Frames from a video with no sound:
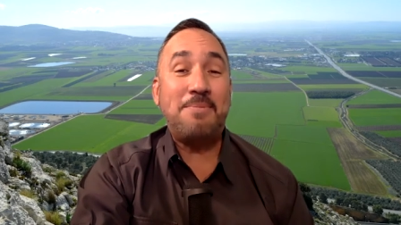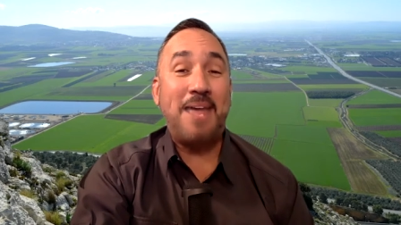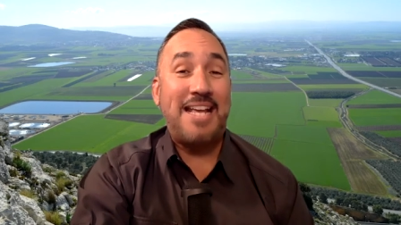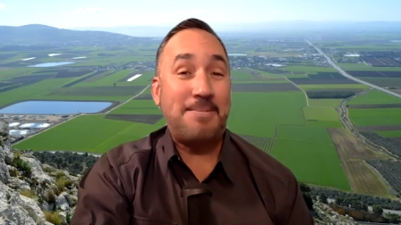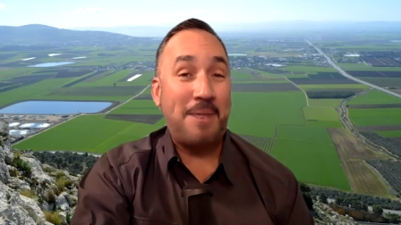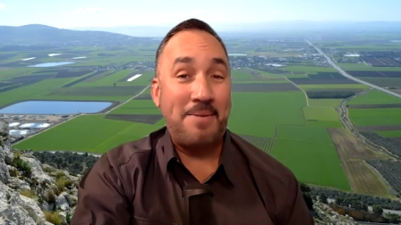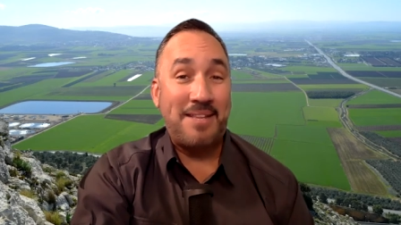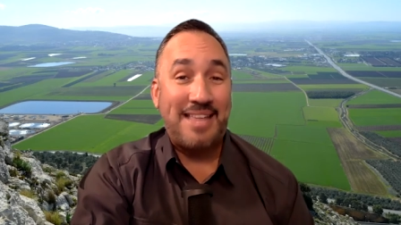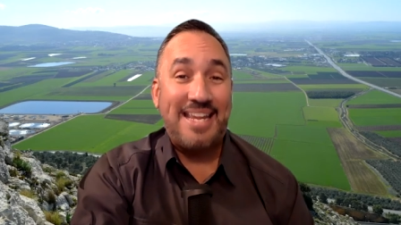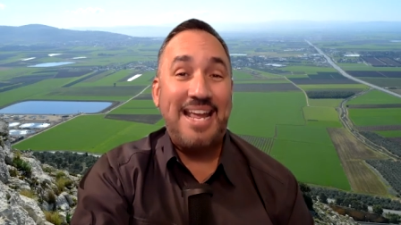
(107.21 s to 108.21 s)

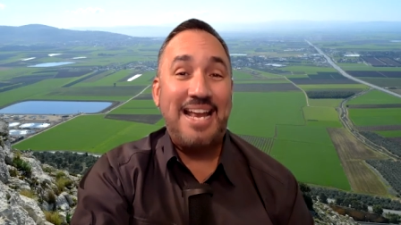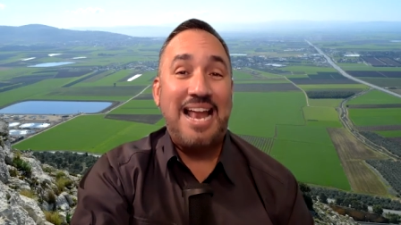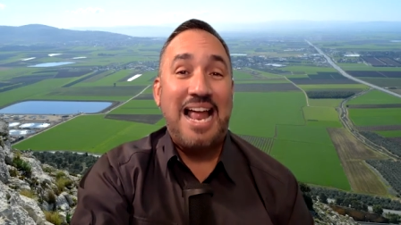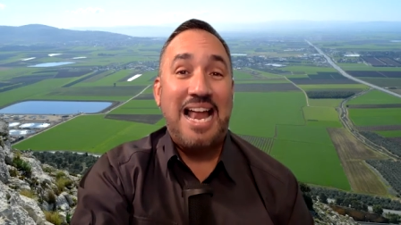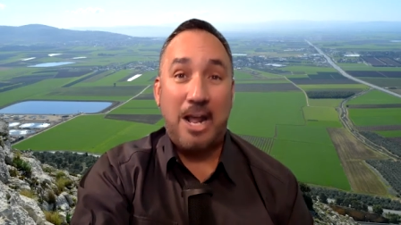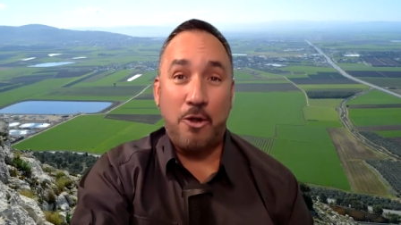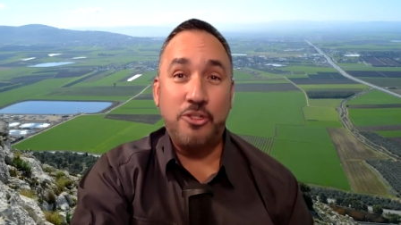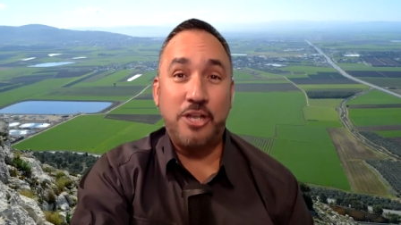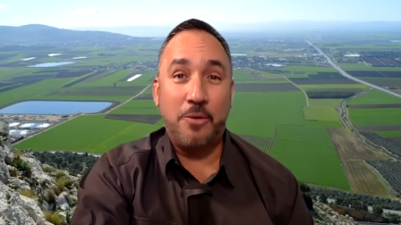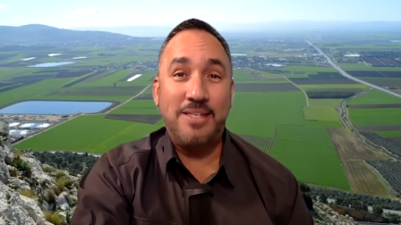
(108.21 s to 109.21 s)
experimentarían las
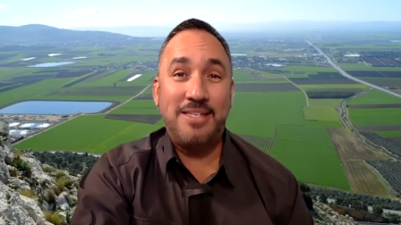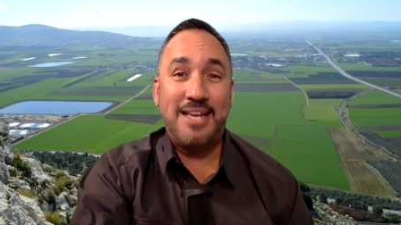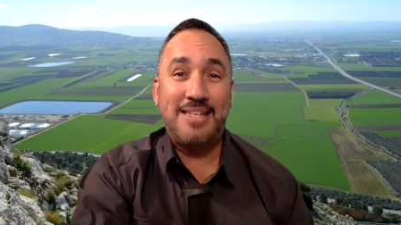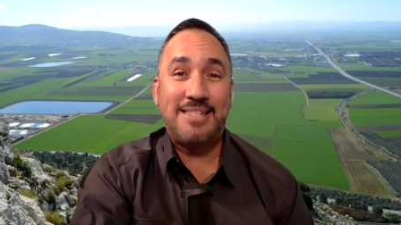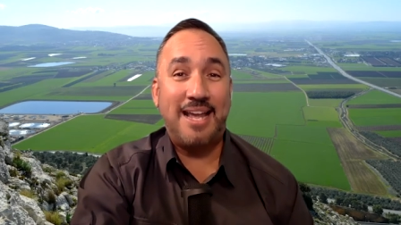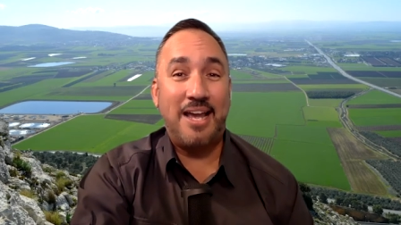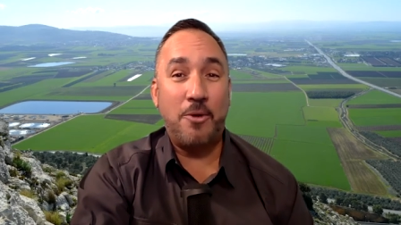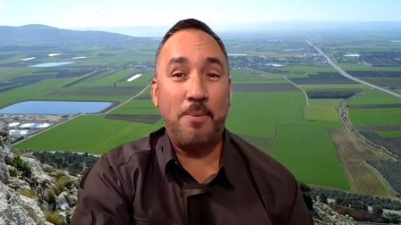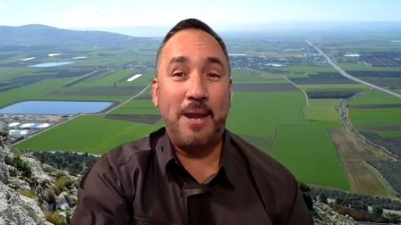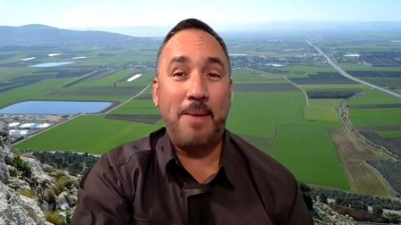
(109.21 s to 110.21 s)
consecuencias de
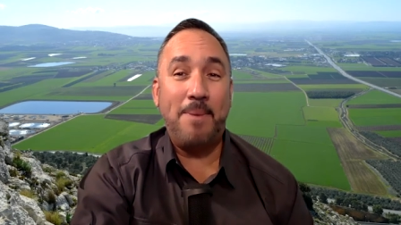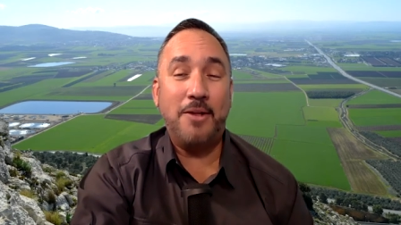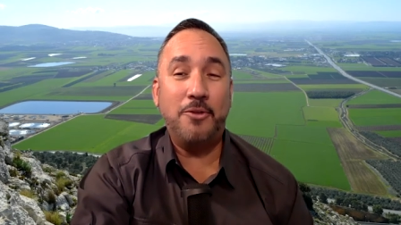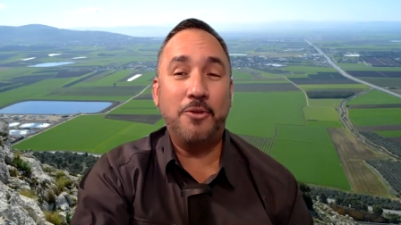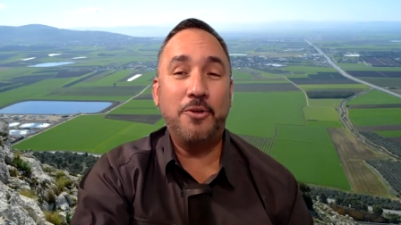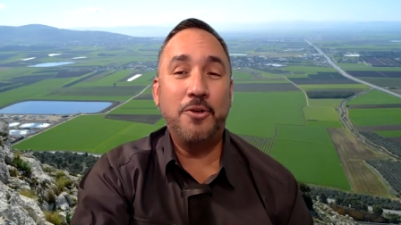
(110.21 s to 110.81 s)
romper el pacto.